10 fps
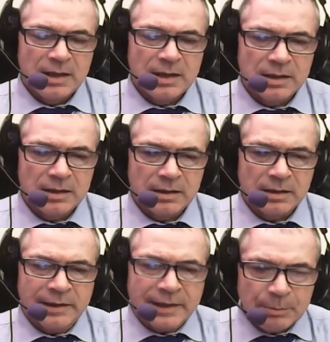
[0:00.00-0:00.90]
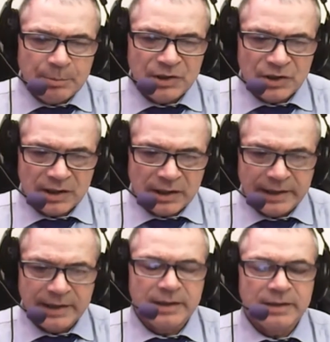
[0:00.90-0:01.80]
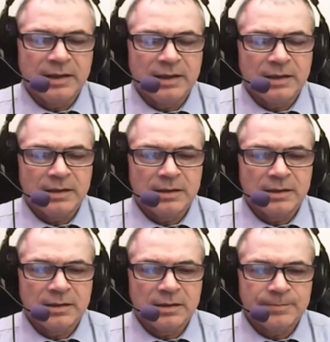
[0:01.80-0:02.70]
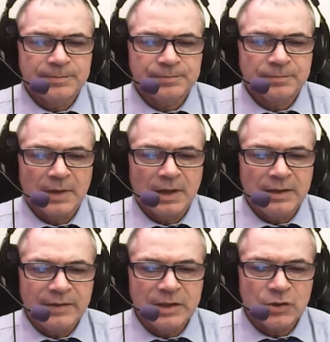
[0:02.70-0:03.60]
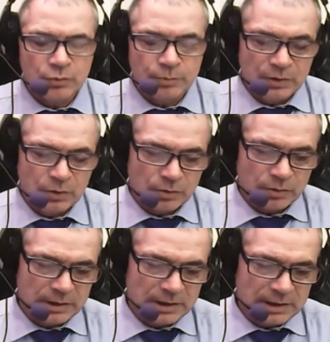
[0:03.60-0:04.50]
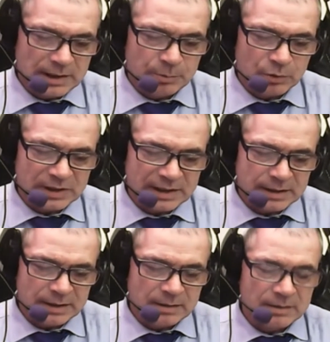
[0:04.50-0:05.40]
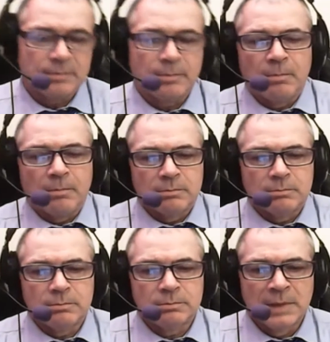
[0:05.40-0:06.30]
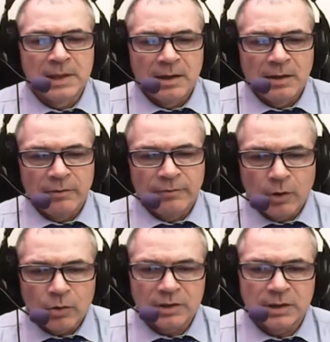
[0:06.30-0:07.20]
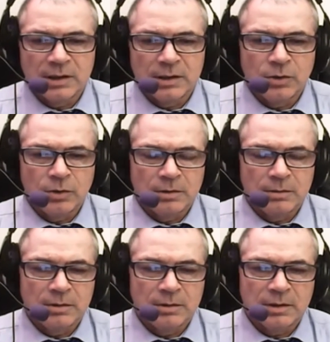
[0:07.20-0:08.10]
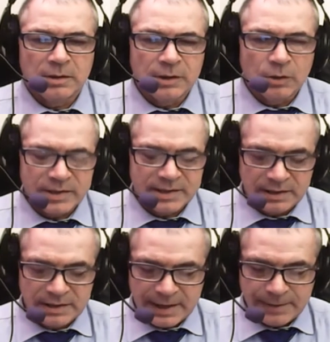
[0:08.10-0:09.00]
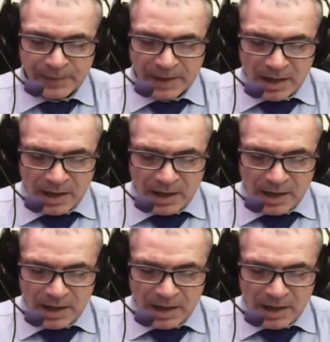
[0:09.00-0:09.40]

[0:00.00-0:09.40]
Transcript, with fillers: eh, capisce e ne, eh, ne, vede subito la, la portata mh, mm, forte eh, di queste idee.